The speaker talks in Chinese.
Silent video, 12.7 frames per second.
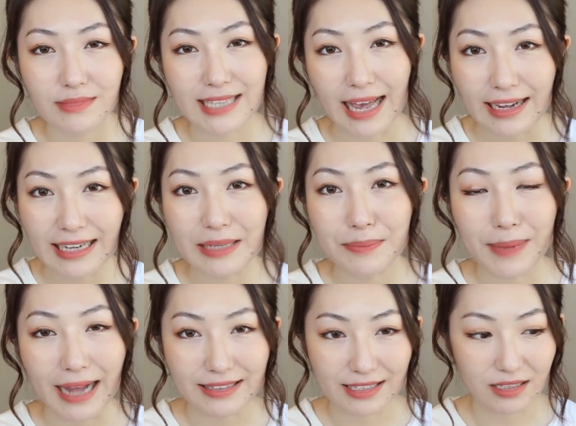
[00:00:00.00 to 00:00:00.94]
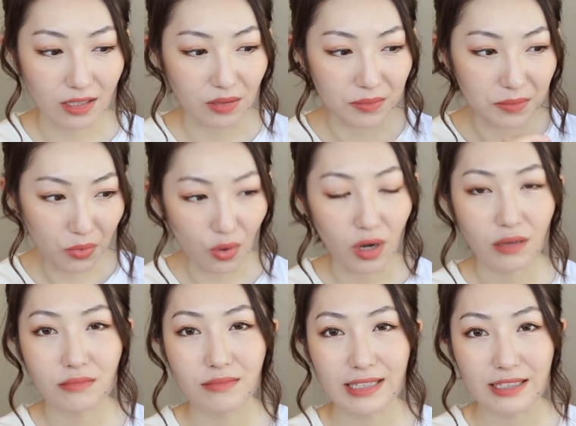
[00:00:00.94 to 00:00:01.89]
才可以把那层
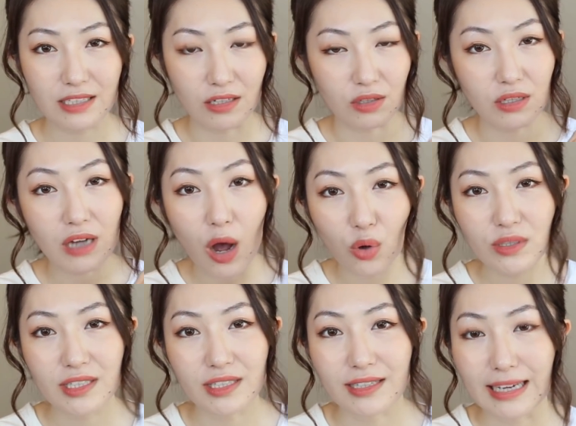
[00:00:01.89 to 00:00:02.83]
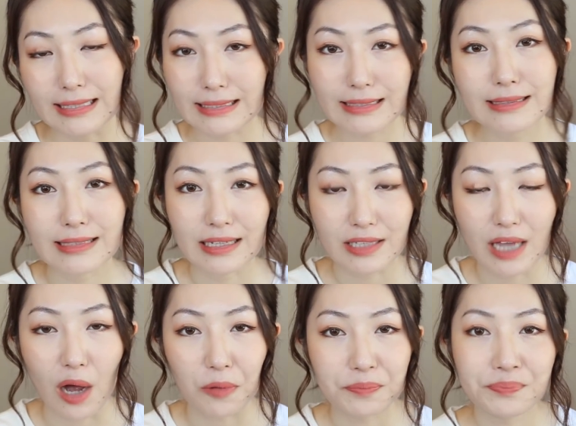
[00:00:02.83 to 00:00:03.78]
膜那层膏体给清洁
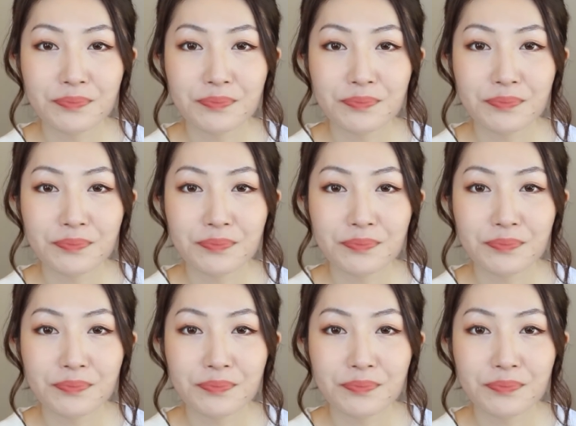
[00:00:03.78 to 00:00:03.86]
掉。